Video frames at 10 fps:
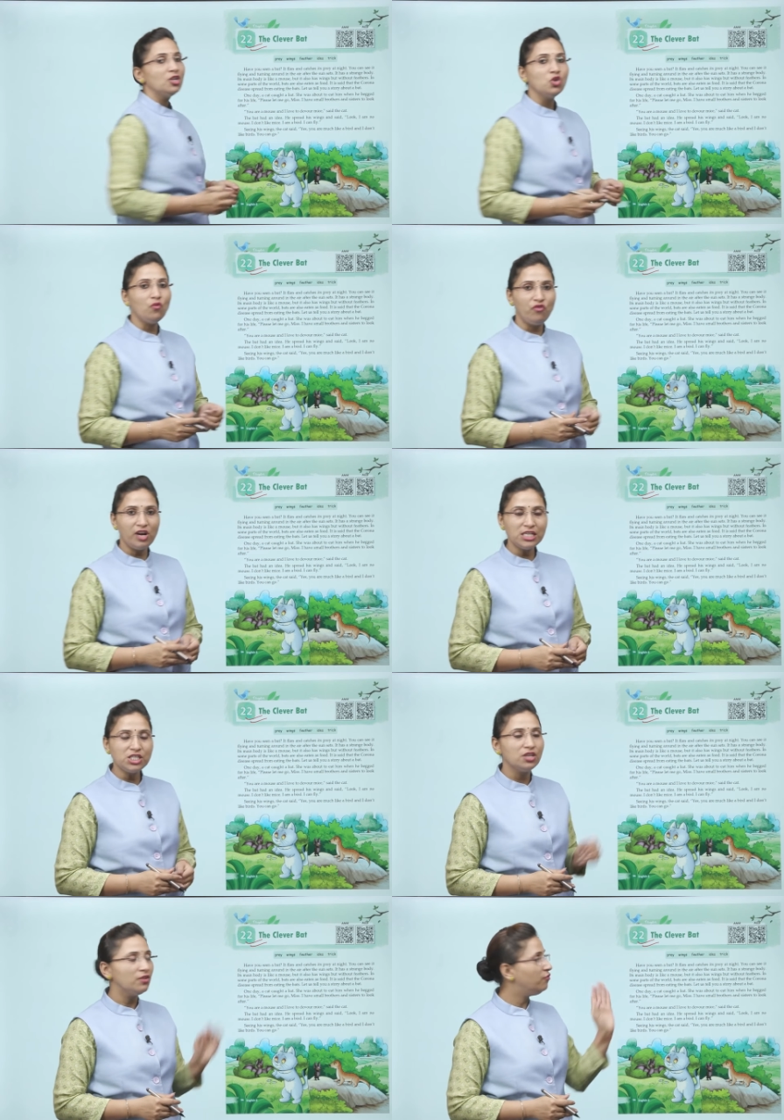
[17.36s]
So
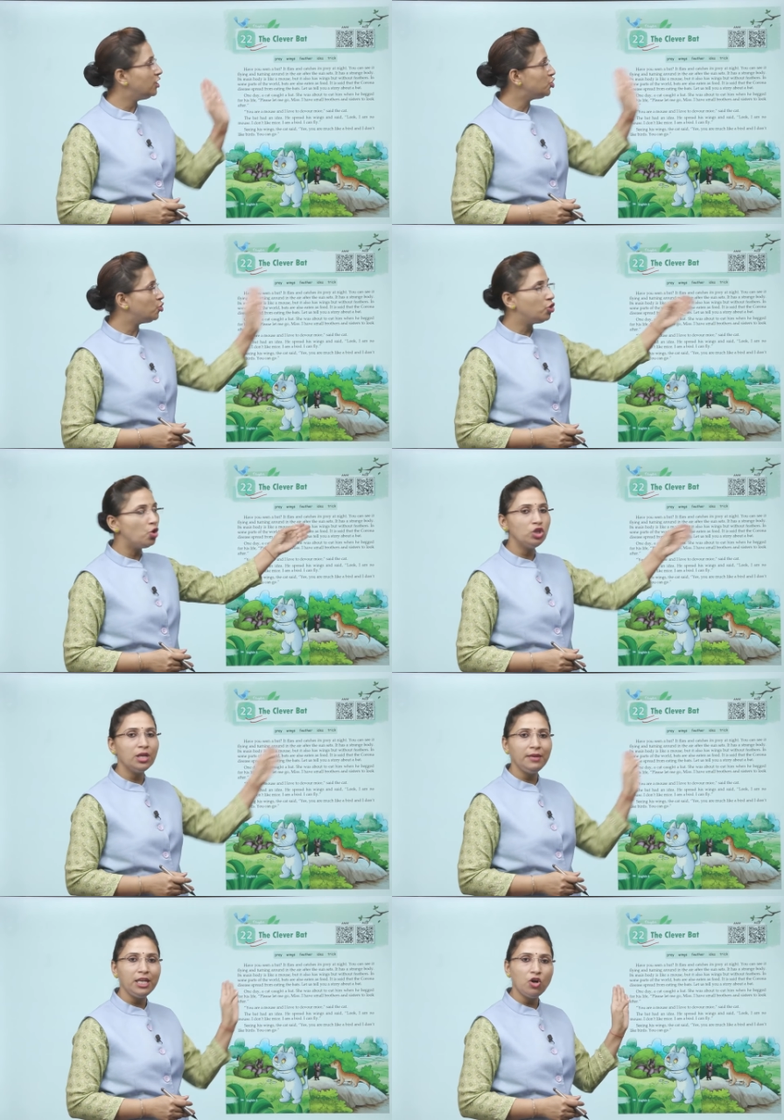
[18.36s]
first, we should know
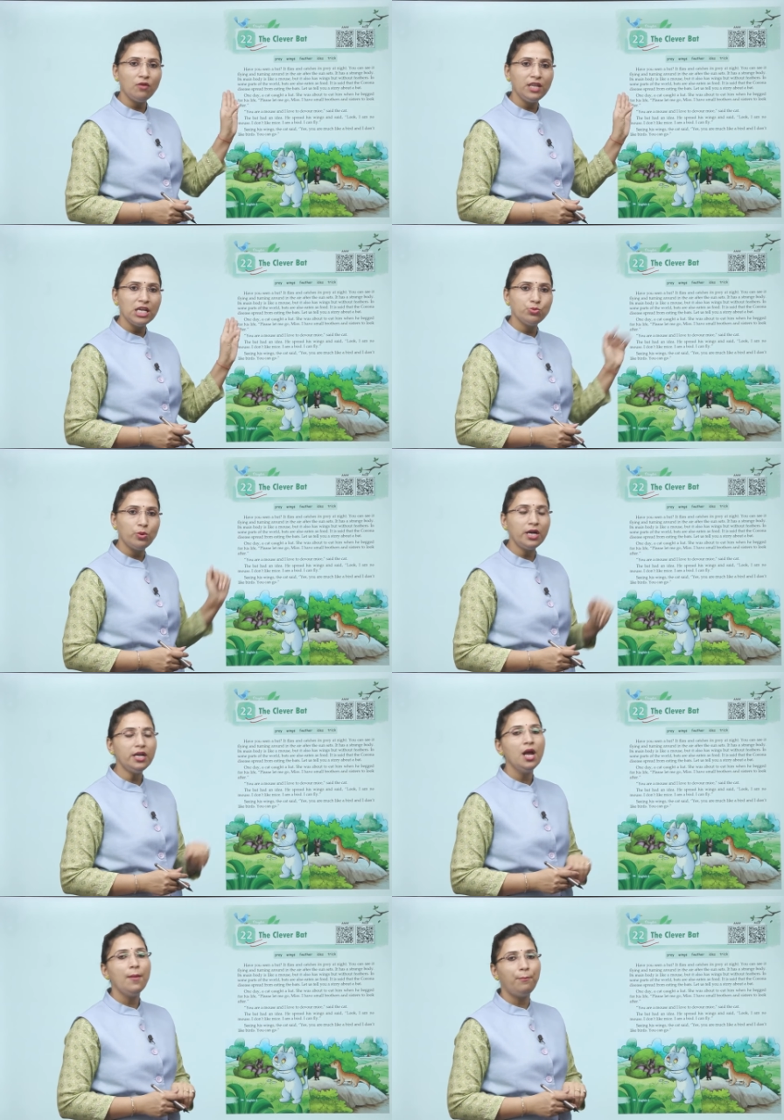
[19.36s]
the meaning of these
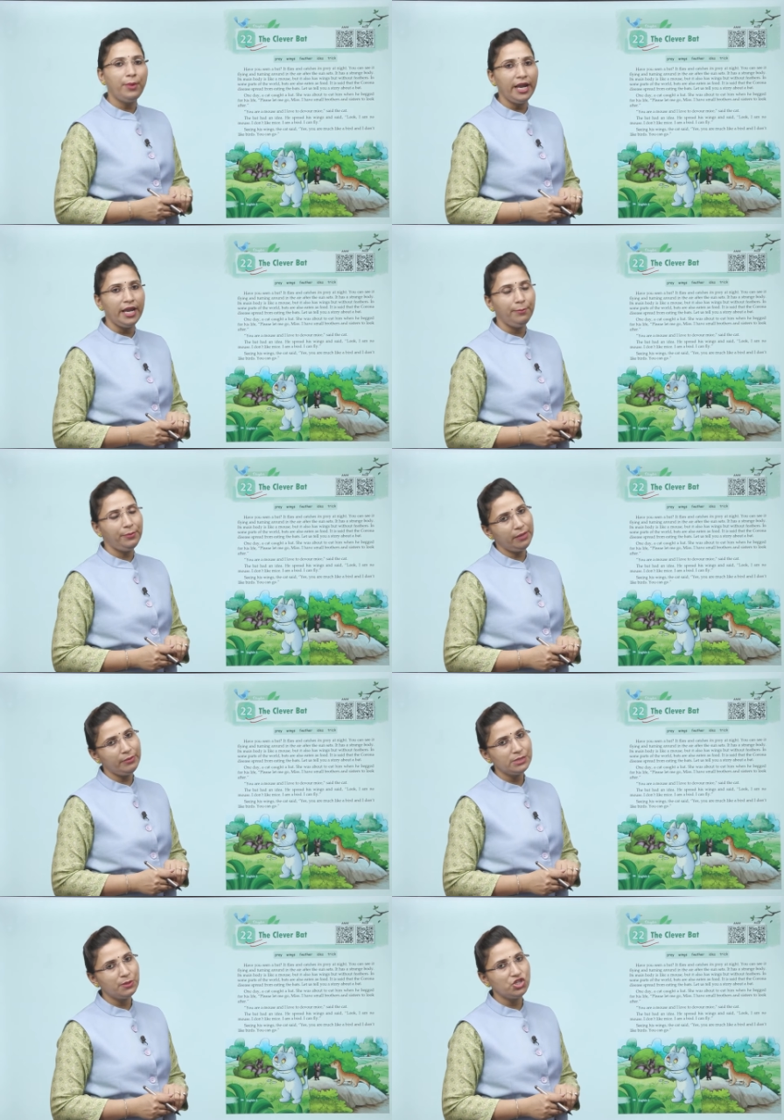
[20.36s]
word. Prey, prey
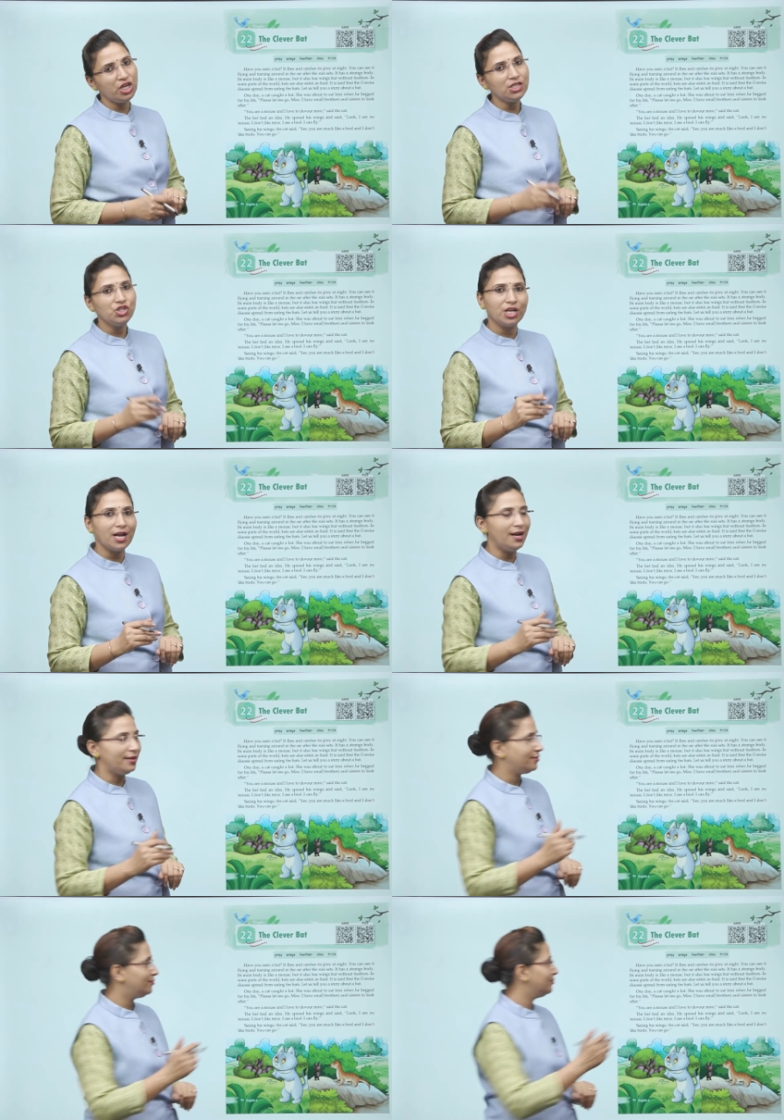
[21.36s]
means बच्चे शिकार.